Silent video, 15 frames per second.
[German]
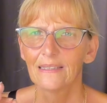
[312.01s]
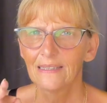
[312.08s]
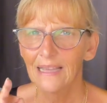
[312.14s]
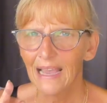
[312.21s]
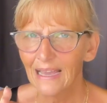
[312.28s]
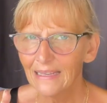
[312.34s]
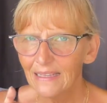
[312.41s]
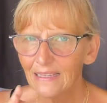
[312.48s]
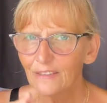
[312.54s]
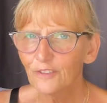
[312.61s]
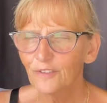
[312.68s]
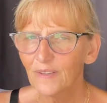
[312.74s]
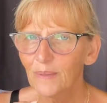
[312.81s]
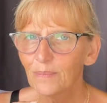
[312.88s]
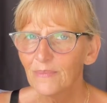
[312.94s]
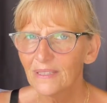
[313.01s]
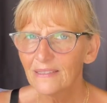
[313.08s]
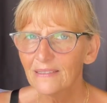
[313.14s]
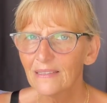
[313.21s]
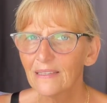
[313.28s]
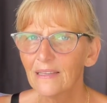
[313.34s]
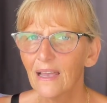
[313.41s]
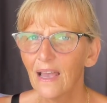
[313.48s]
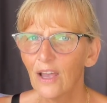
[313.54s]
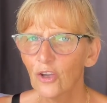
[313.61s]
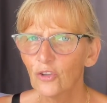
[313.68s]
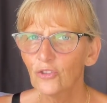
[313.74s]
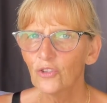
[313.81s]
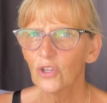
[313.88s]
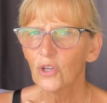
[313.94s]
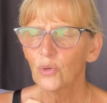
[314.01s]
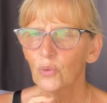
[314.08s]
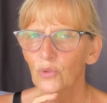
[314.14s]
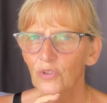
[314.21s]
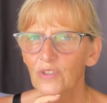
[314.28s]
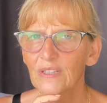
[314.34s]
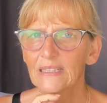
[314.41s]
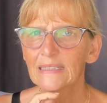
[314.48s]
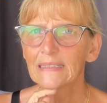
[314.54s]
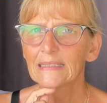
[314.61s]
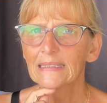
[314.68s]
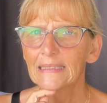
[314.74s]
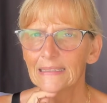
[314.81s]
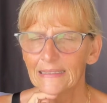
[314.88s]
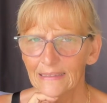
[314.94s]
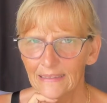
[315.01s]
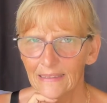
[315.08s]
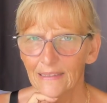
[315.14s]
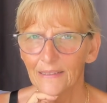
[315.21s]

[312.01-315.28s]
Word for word: gar nichts vermisse außer unsere Kinder.